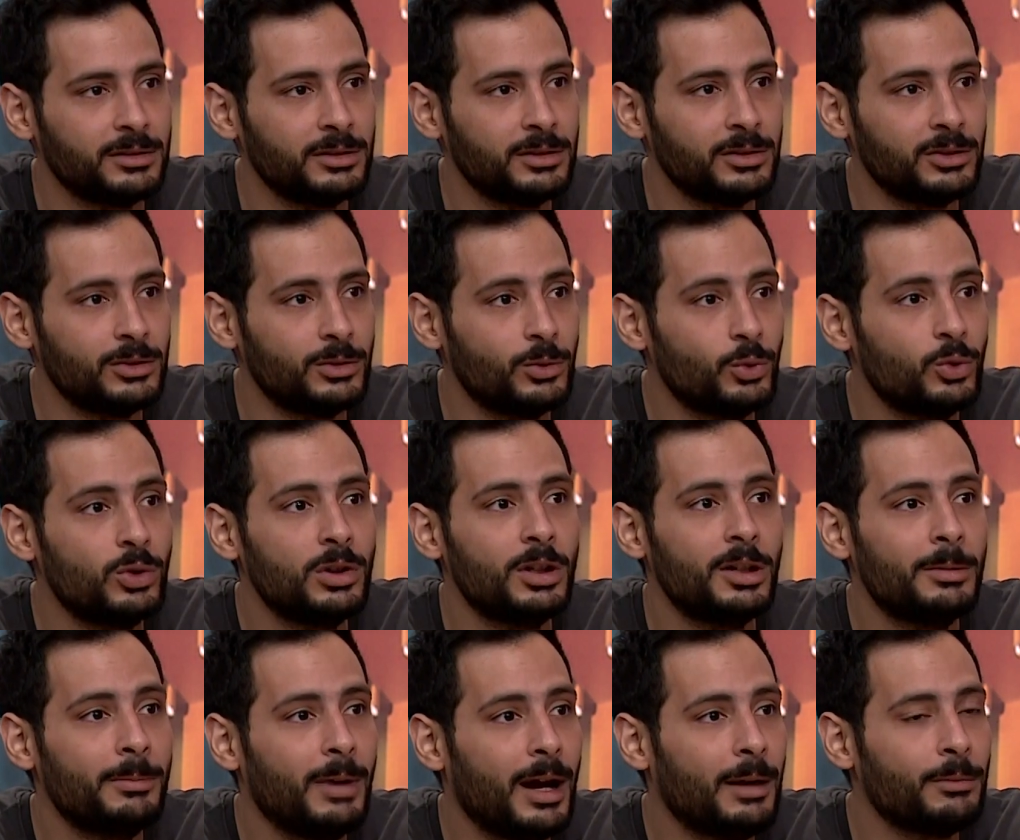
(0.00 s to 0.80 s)

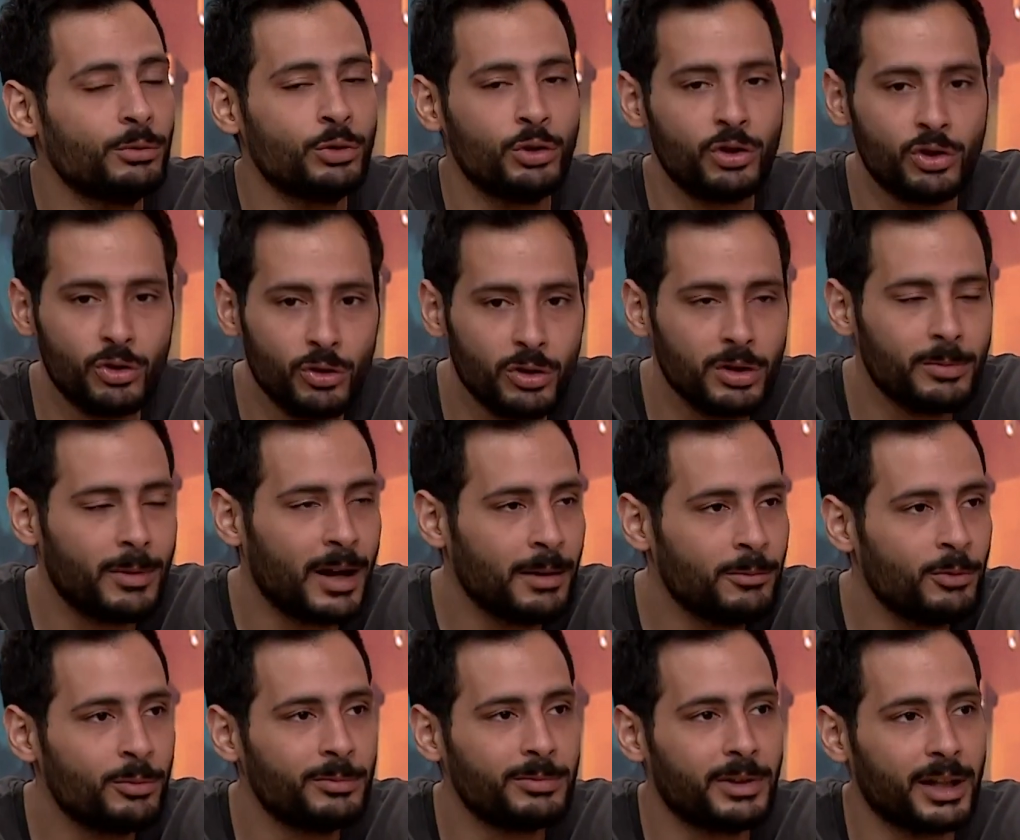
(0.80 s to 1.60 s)
ومحمود الشغل
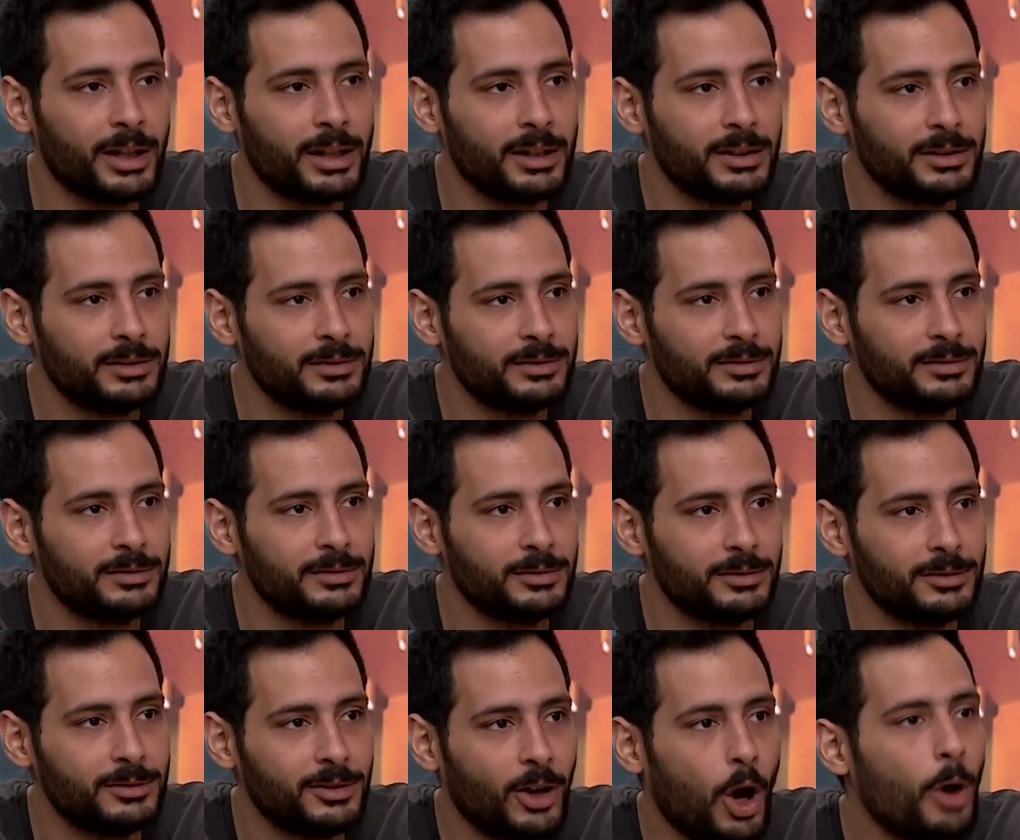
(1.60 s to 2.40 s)
معاه ممتع
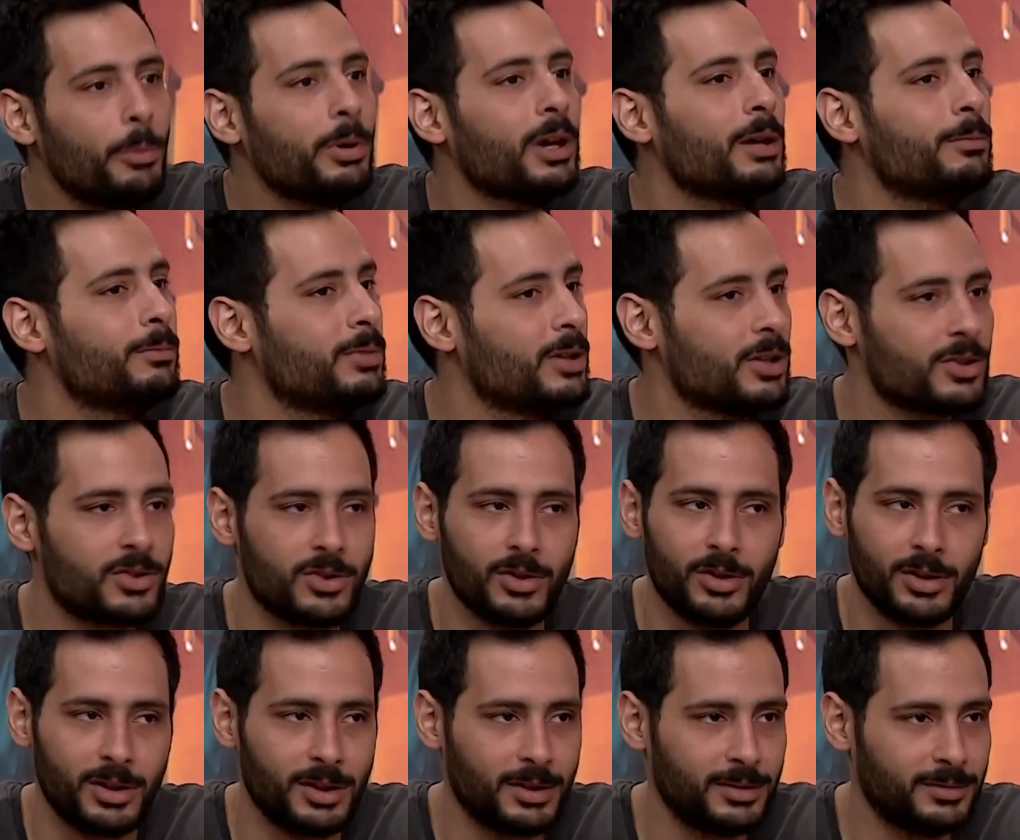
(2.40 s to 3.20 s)
هو بيحب
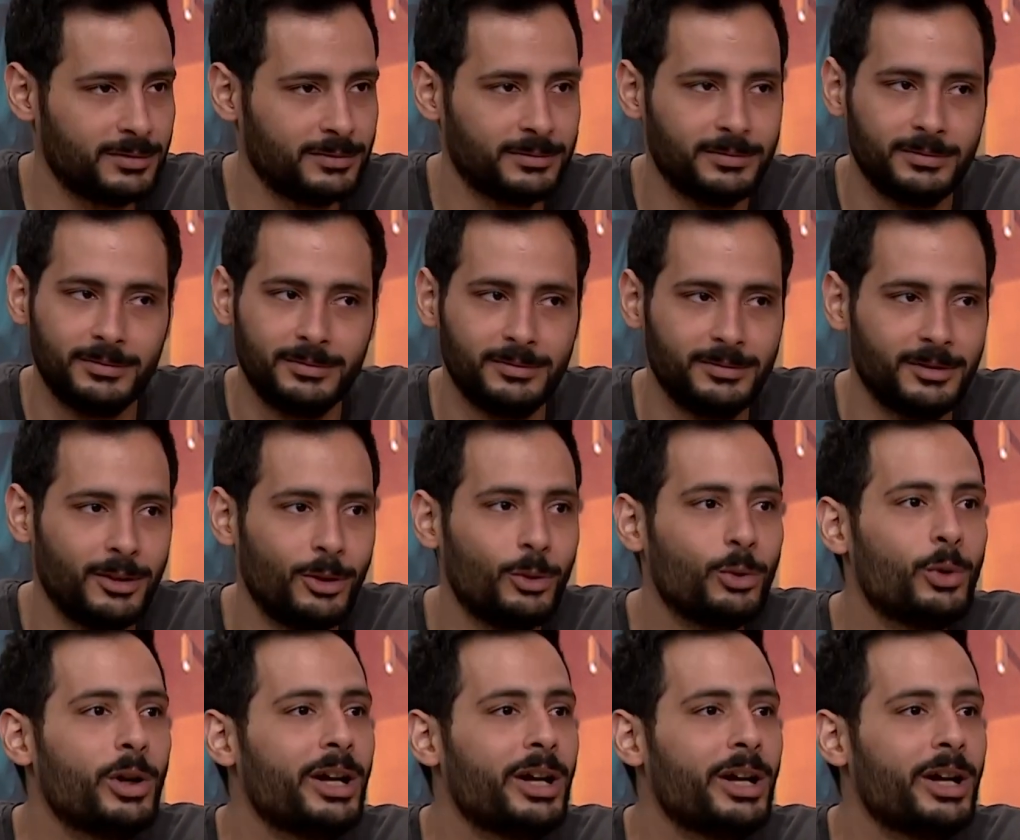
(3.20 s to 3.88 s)
الهزار آه.